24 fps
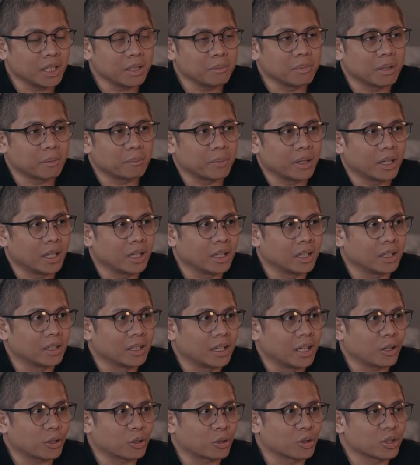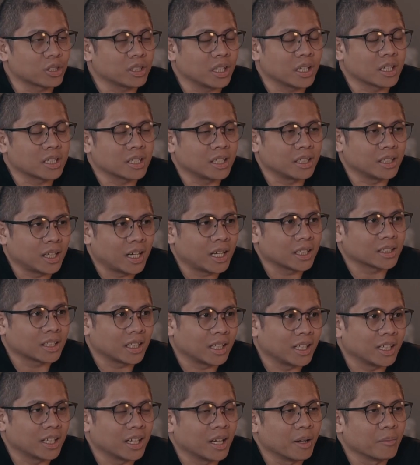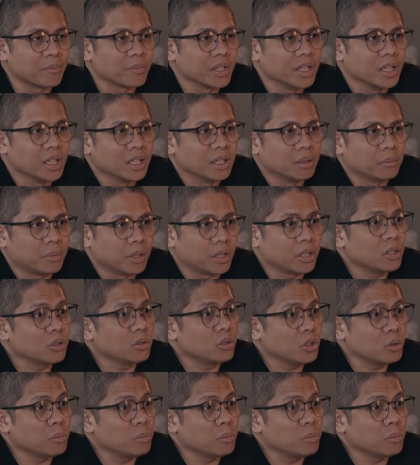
may iba pang acrostic siya na hot talaga. Pero yung